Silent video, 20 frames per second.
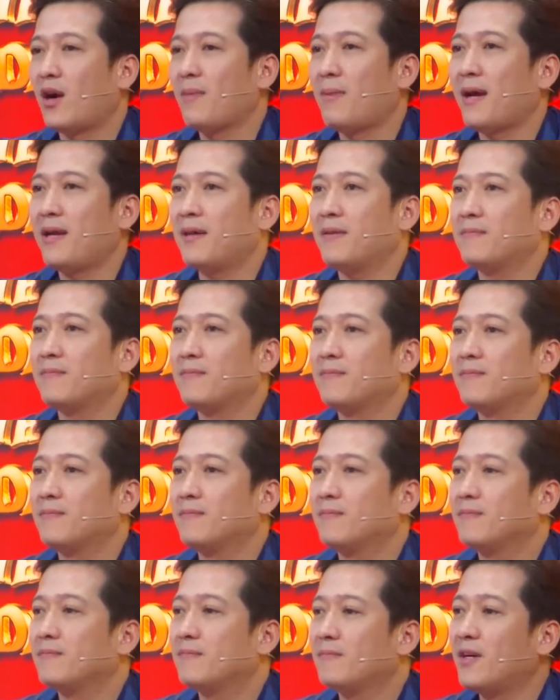thoải mái
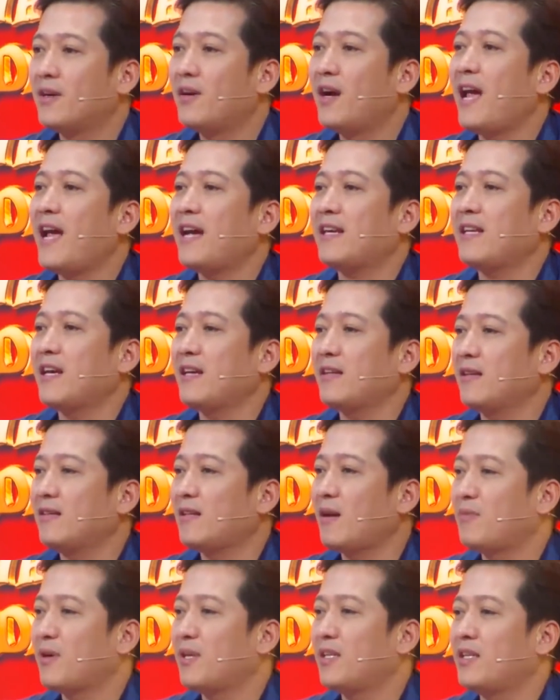đừng có hát nha
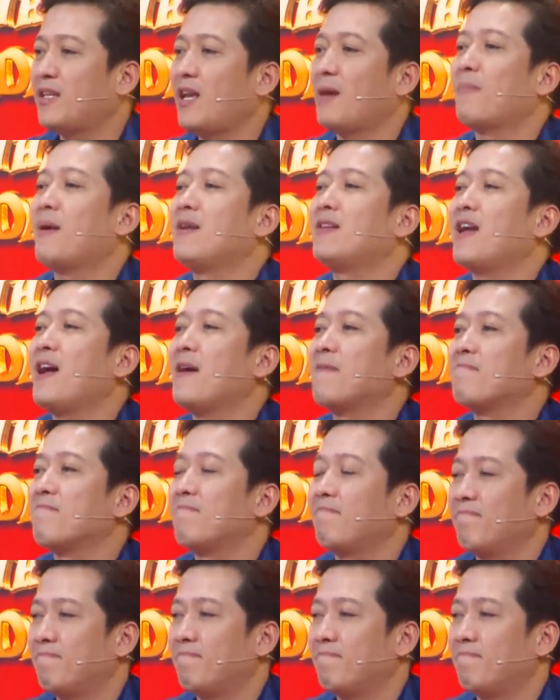trong đây giật mình nha